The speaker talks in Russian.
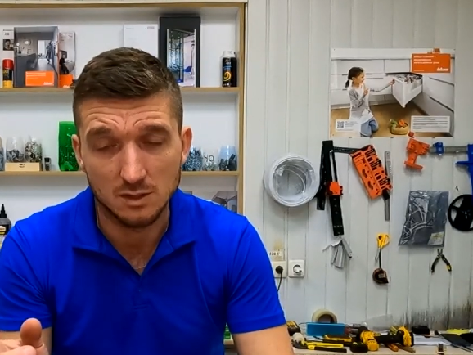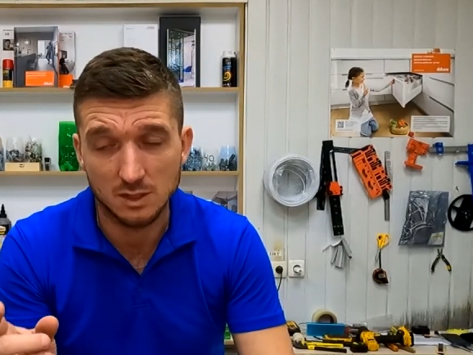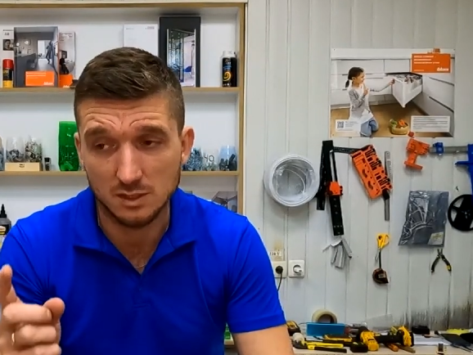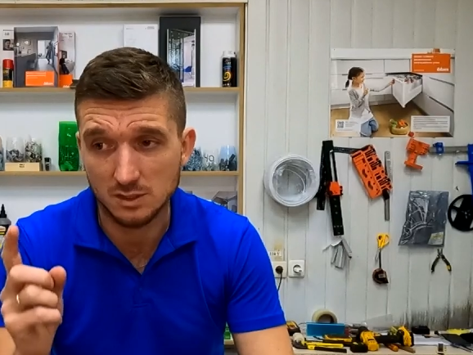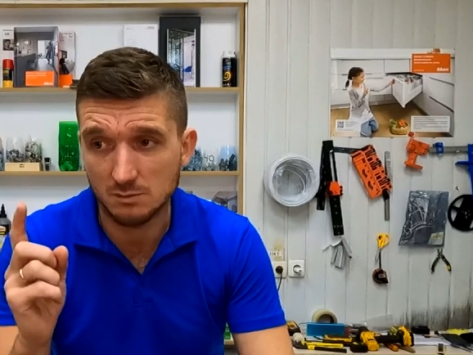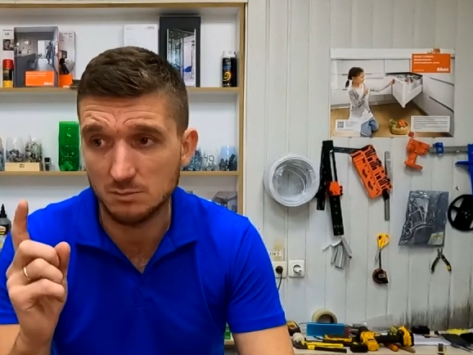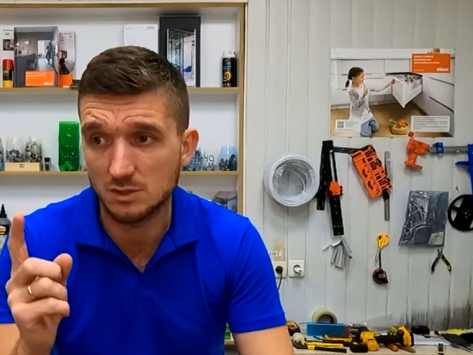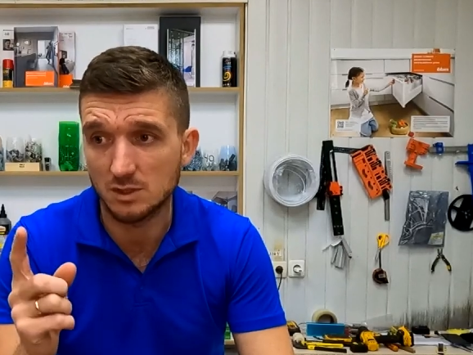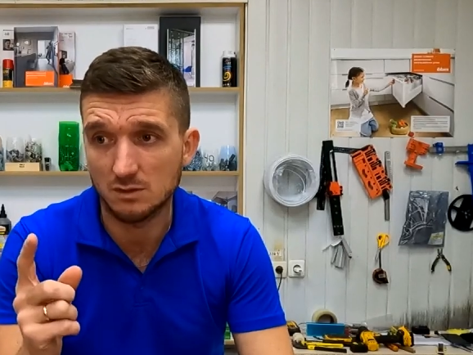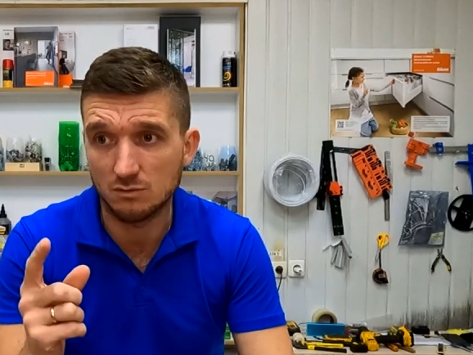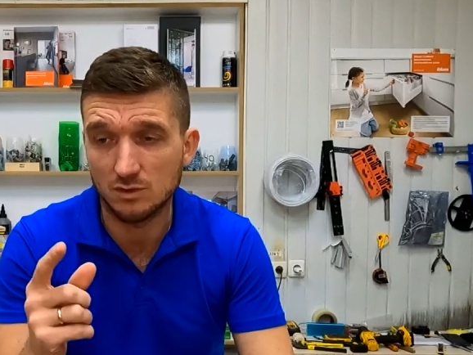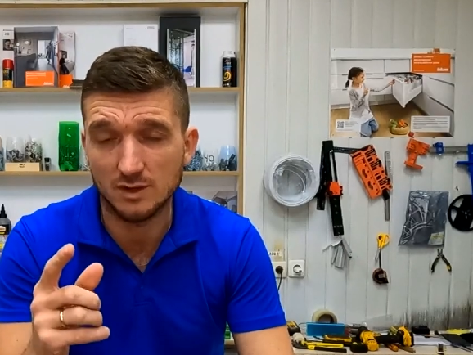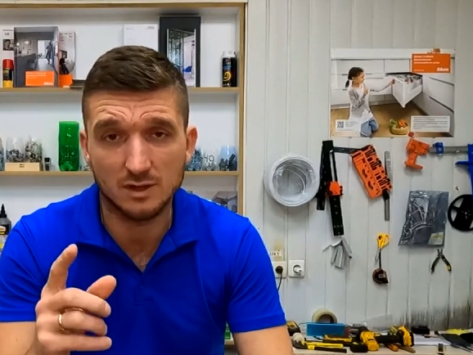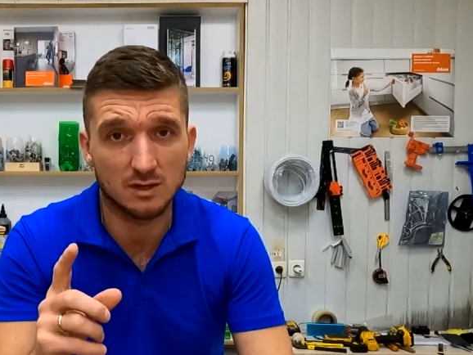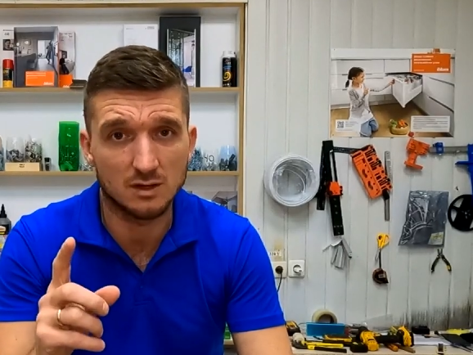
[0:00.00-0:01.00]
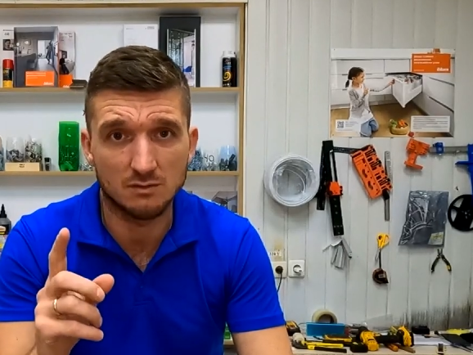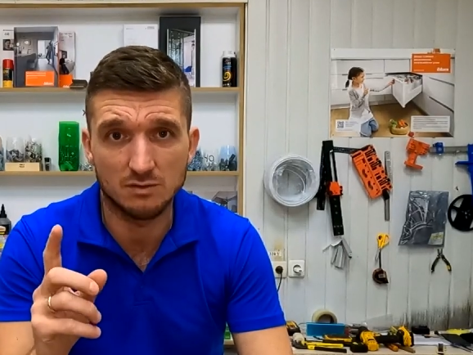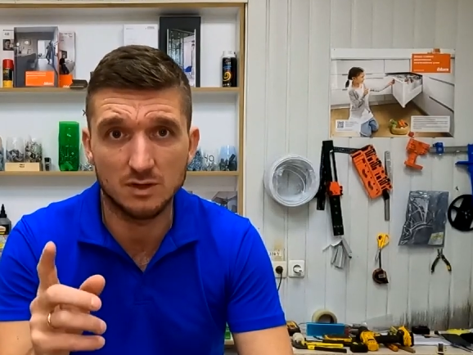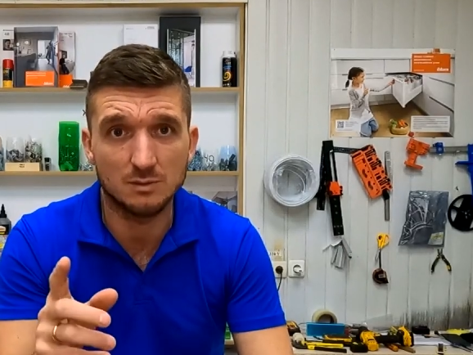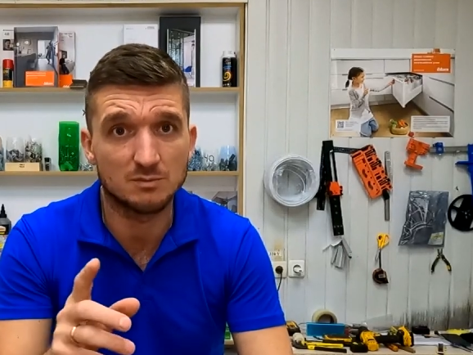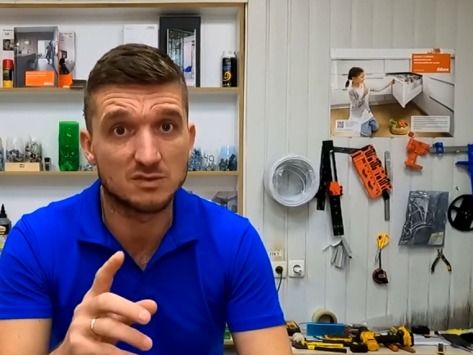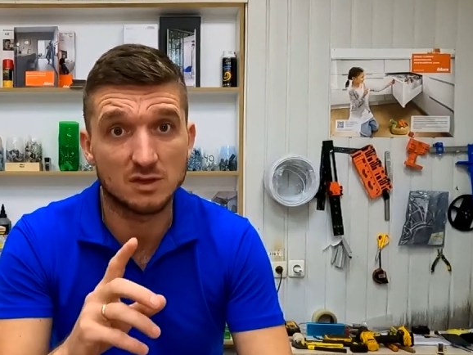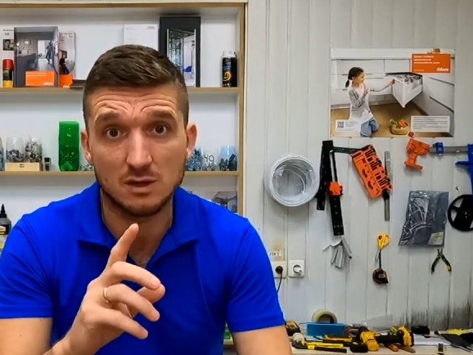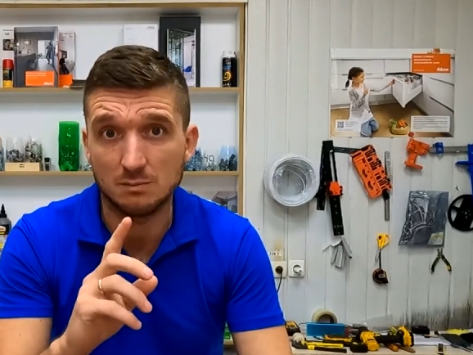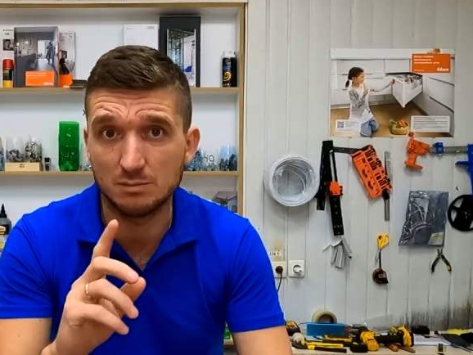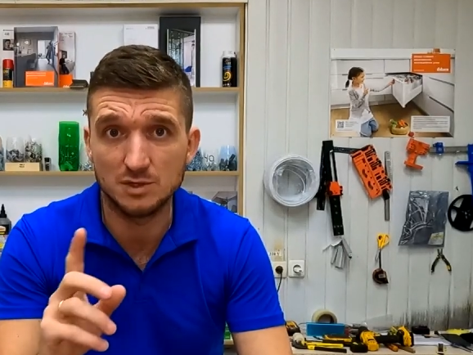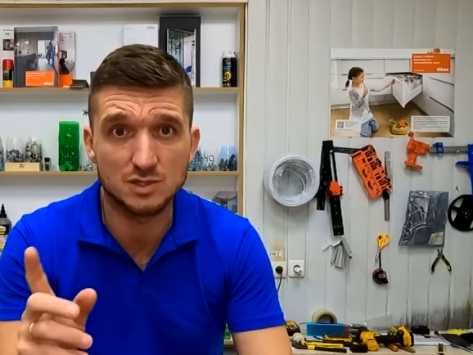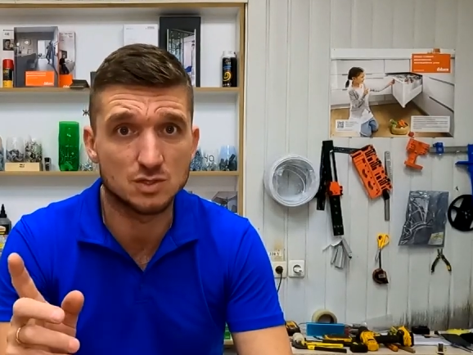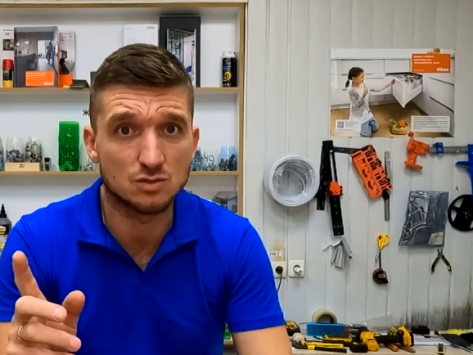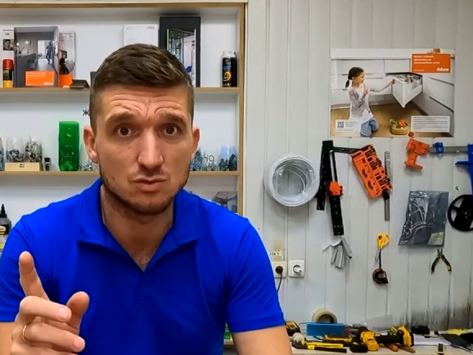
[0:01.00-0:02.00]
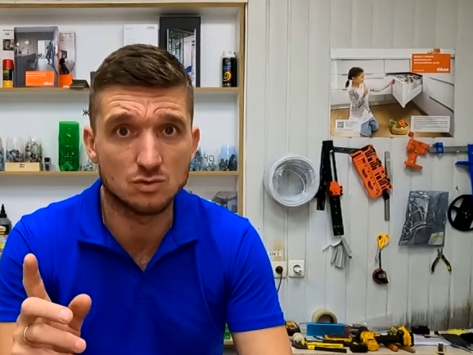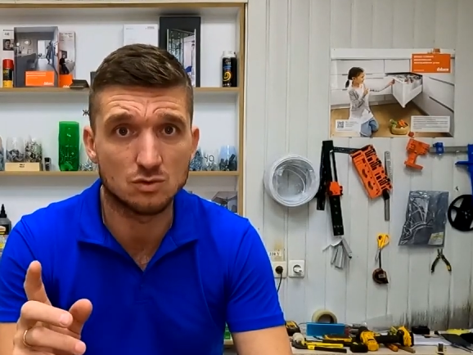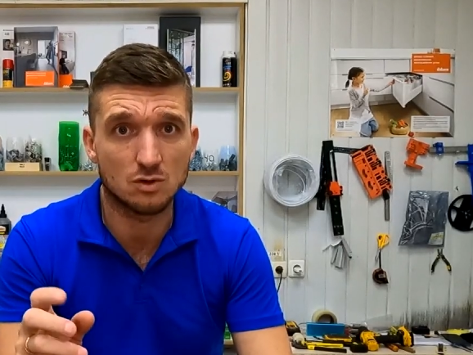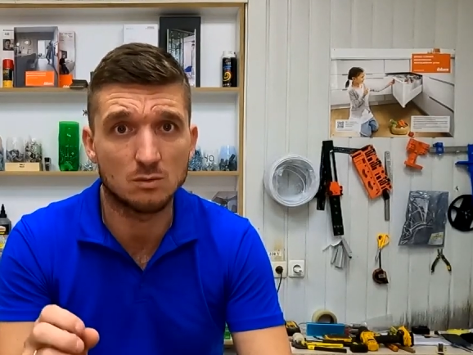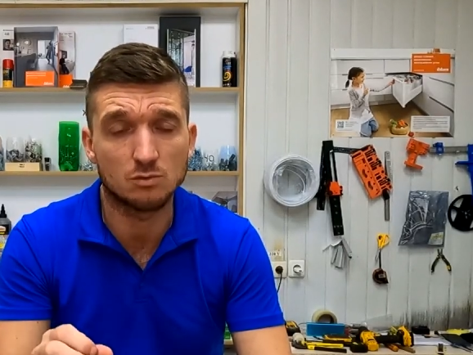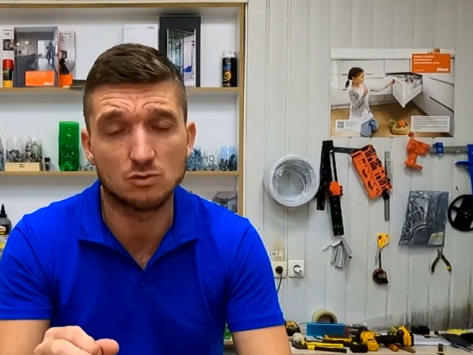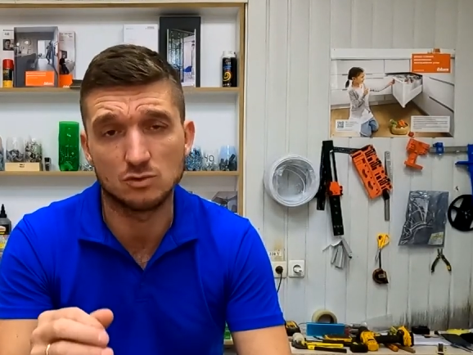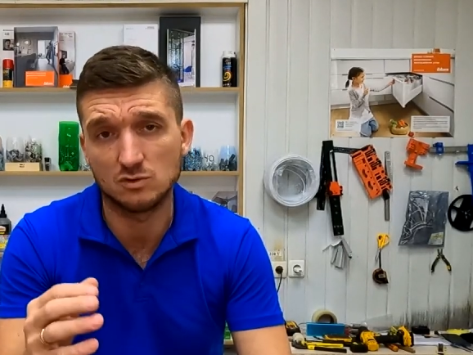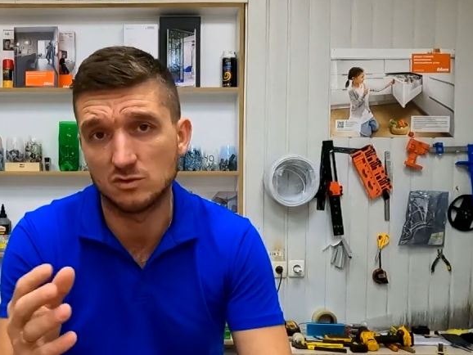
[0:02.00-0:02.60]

Это мы говорим за обычную кромку,